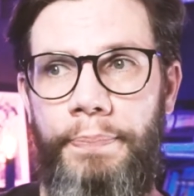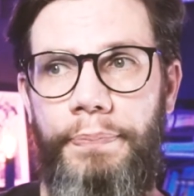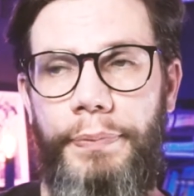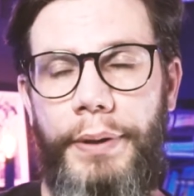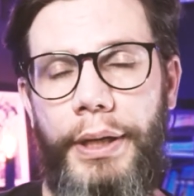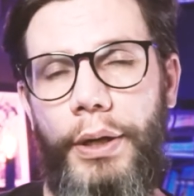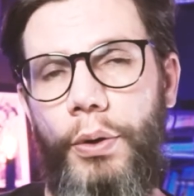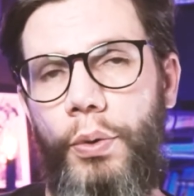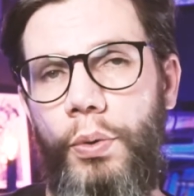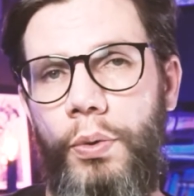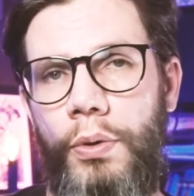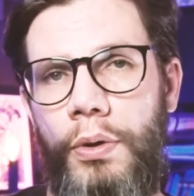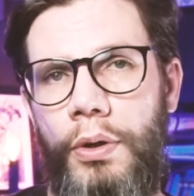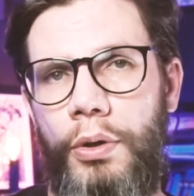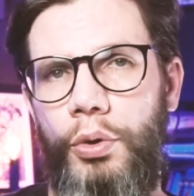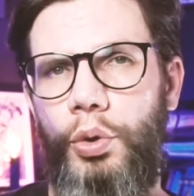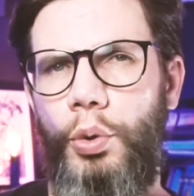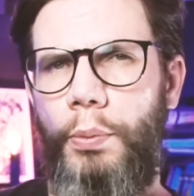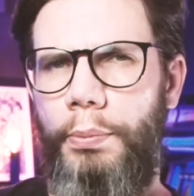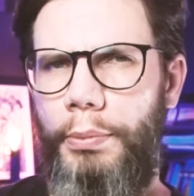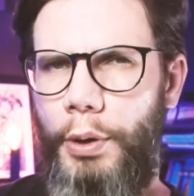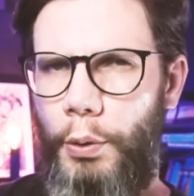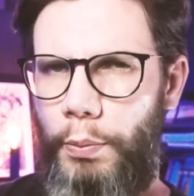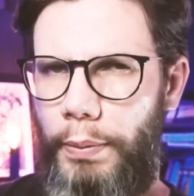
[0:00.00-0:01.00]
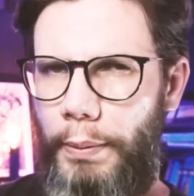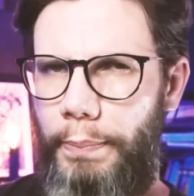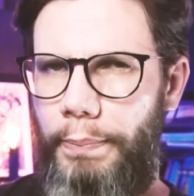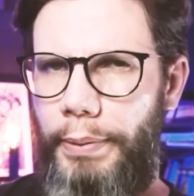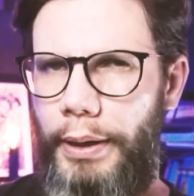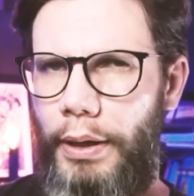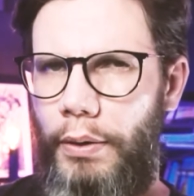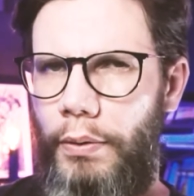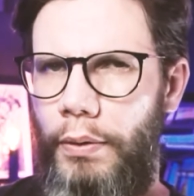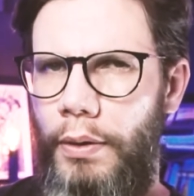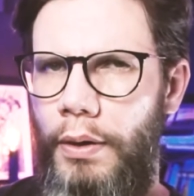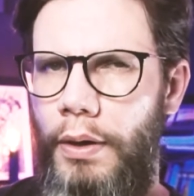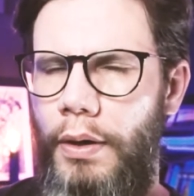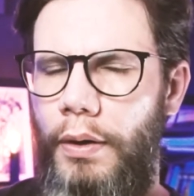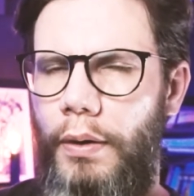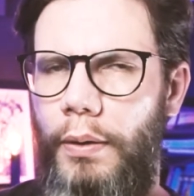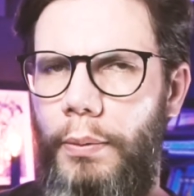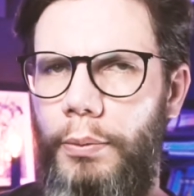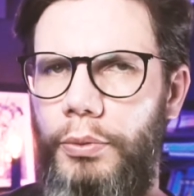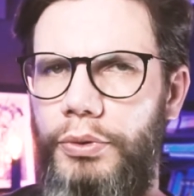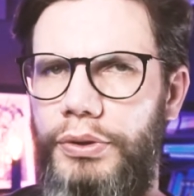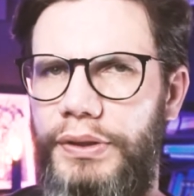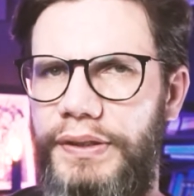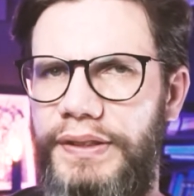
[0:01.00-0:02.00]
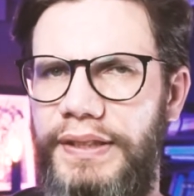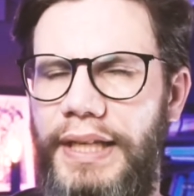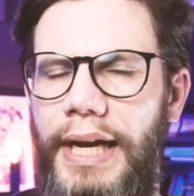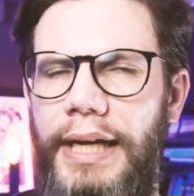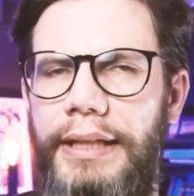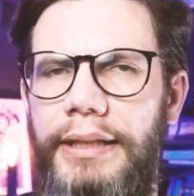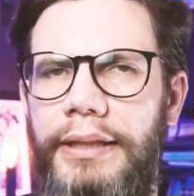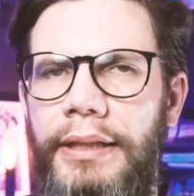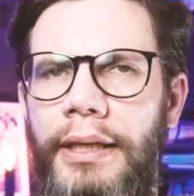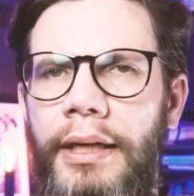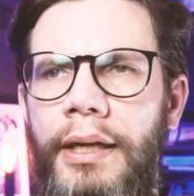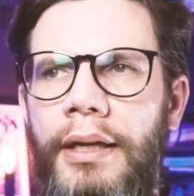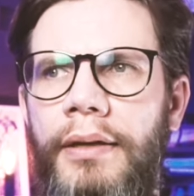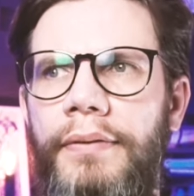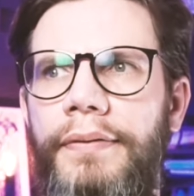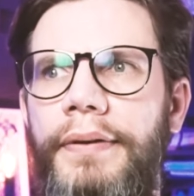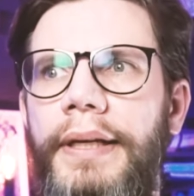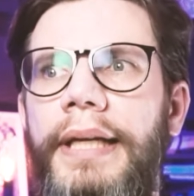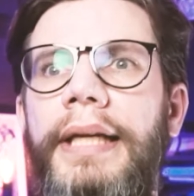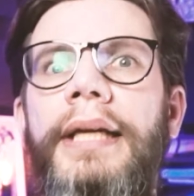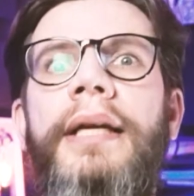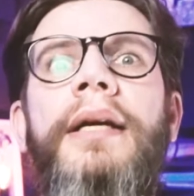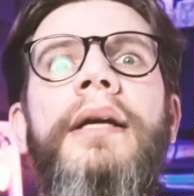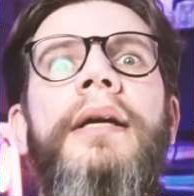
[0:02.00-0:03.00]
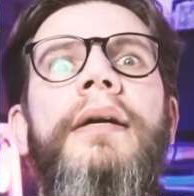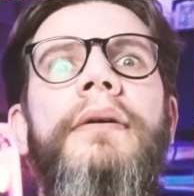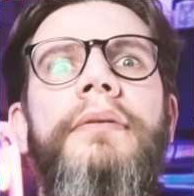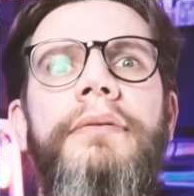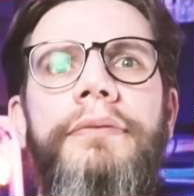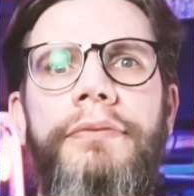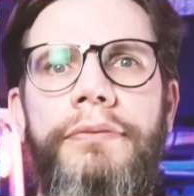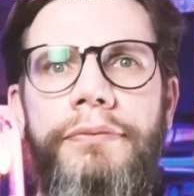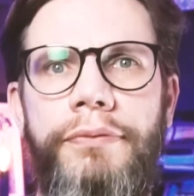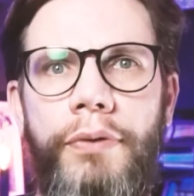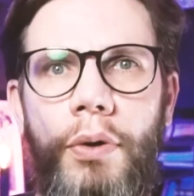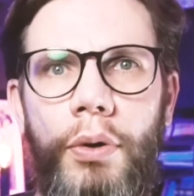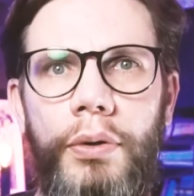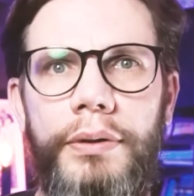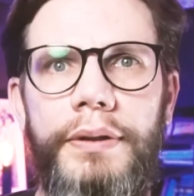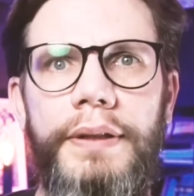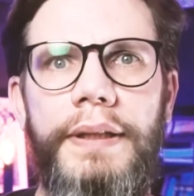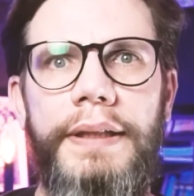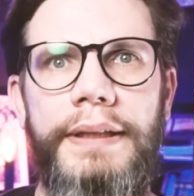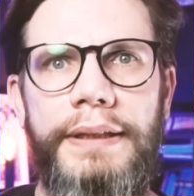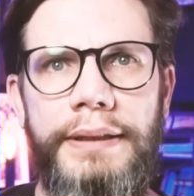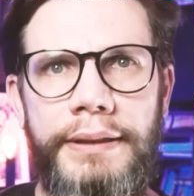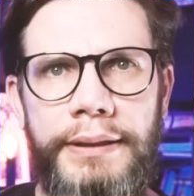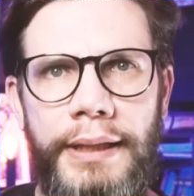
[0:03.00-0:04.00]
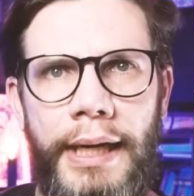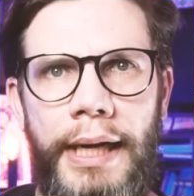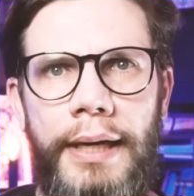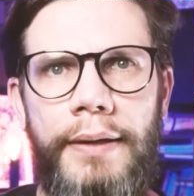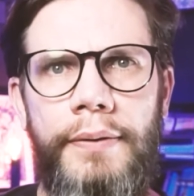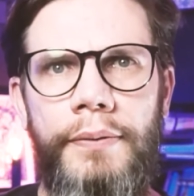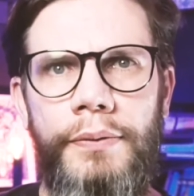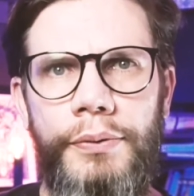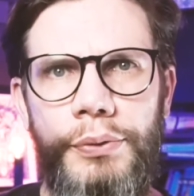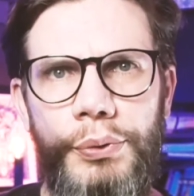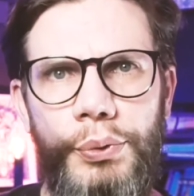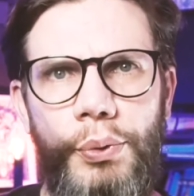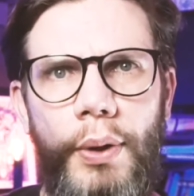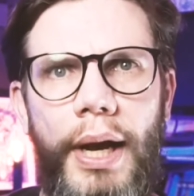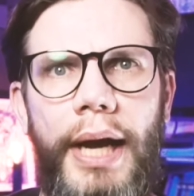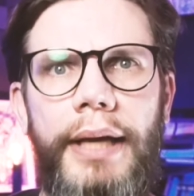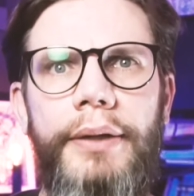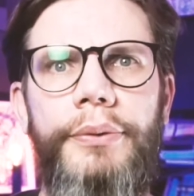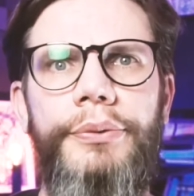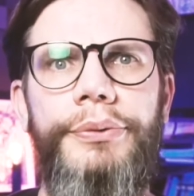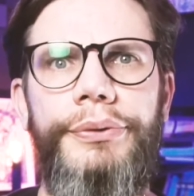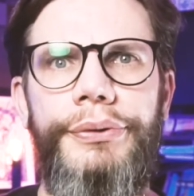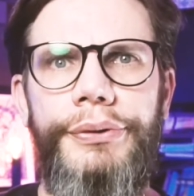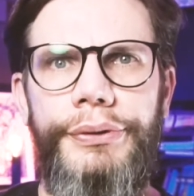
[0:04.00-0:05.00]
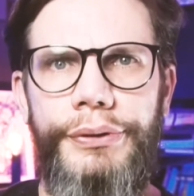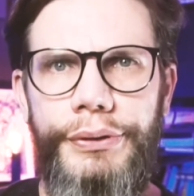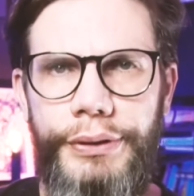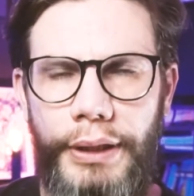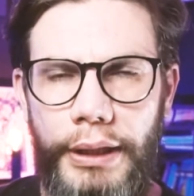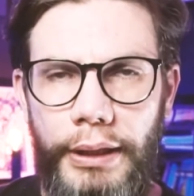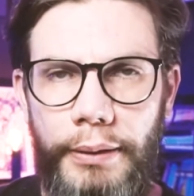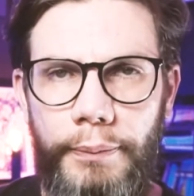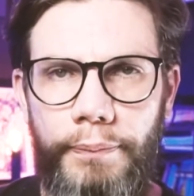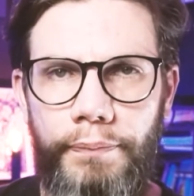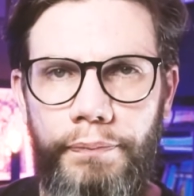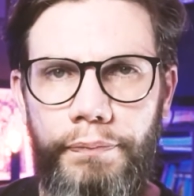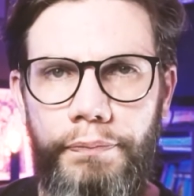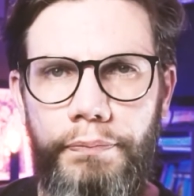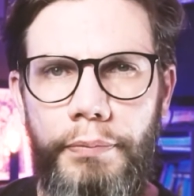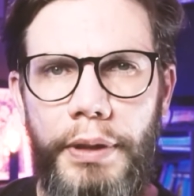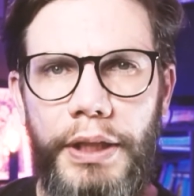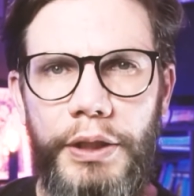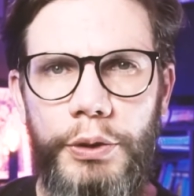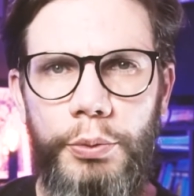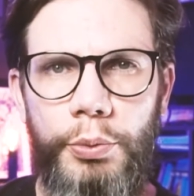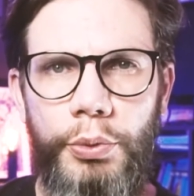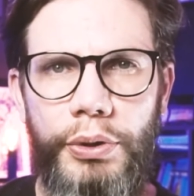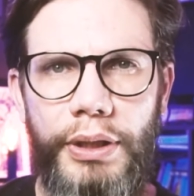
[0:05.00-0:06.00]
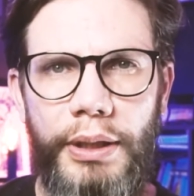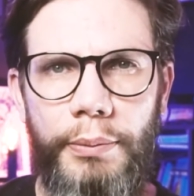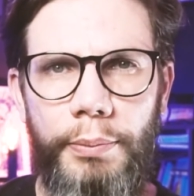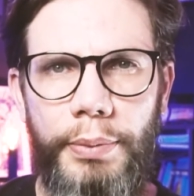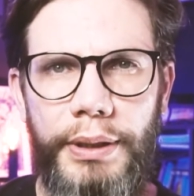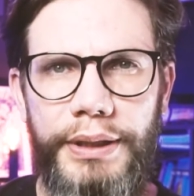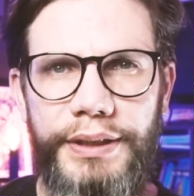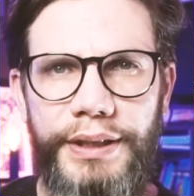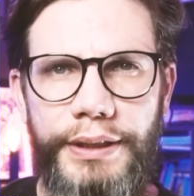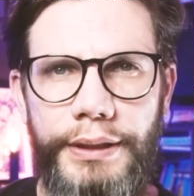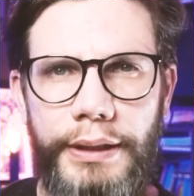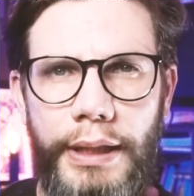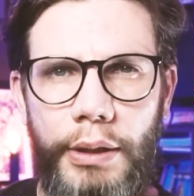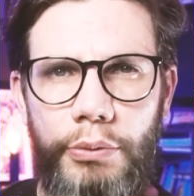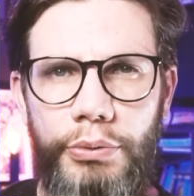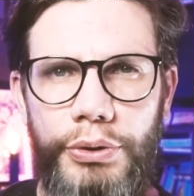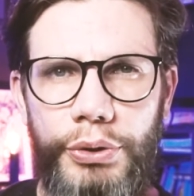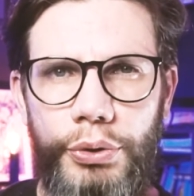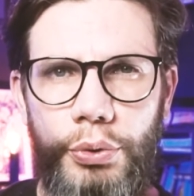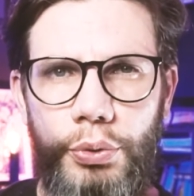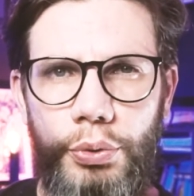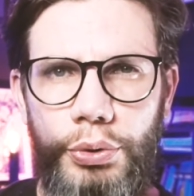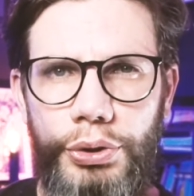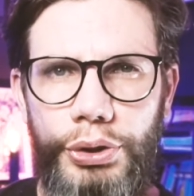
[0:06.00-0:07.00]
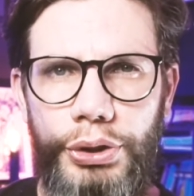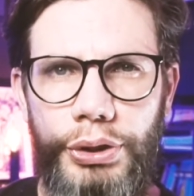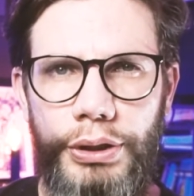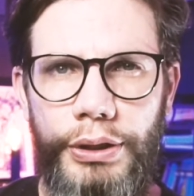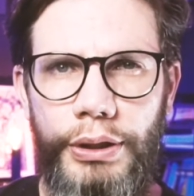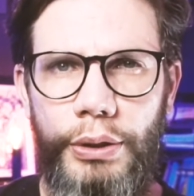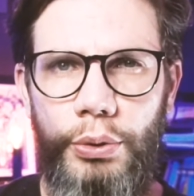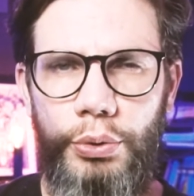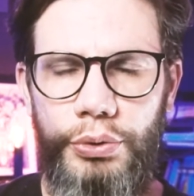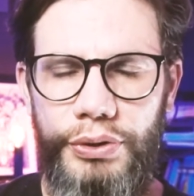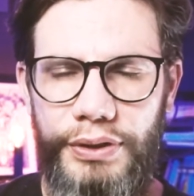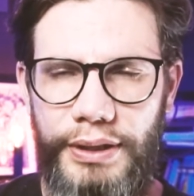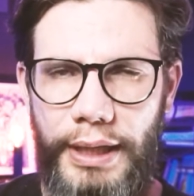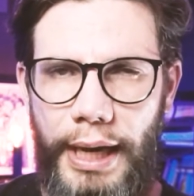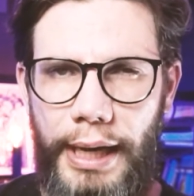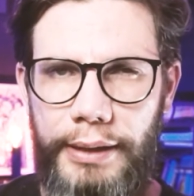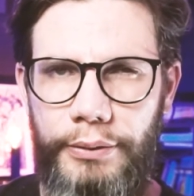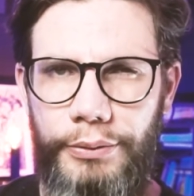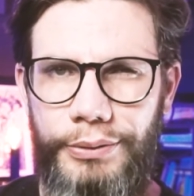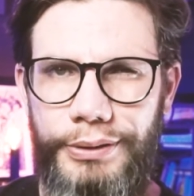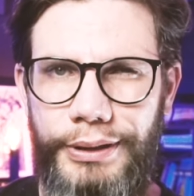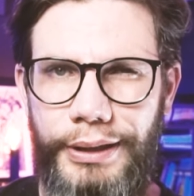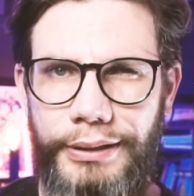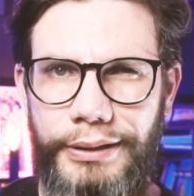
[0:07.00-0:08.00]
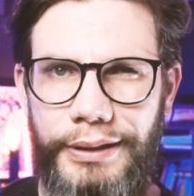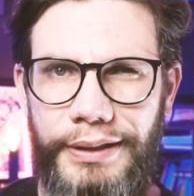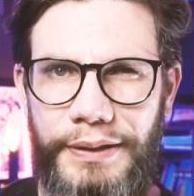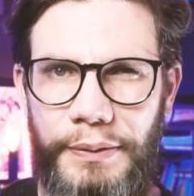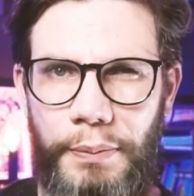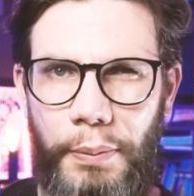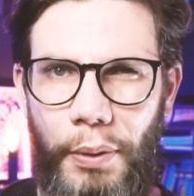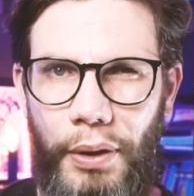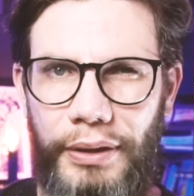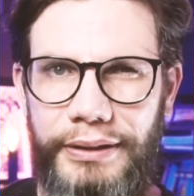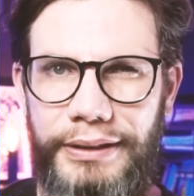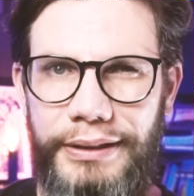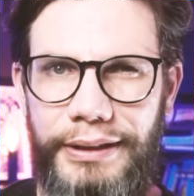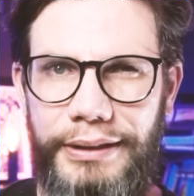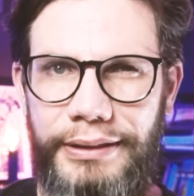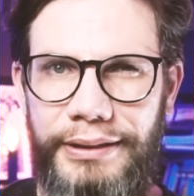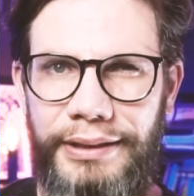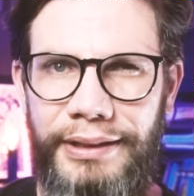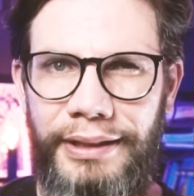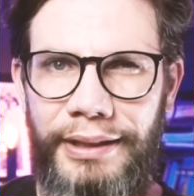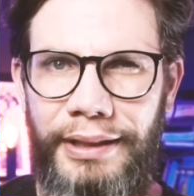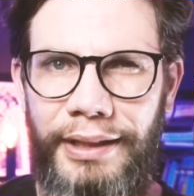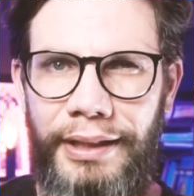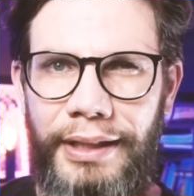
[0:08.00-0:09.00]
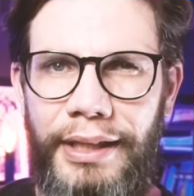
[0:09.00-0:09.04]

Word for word: Eu, no meu papel como designer, falei: vou testar com o usuário sim, mesmo que a empresa não escute os dados e as respostas.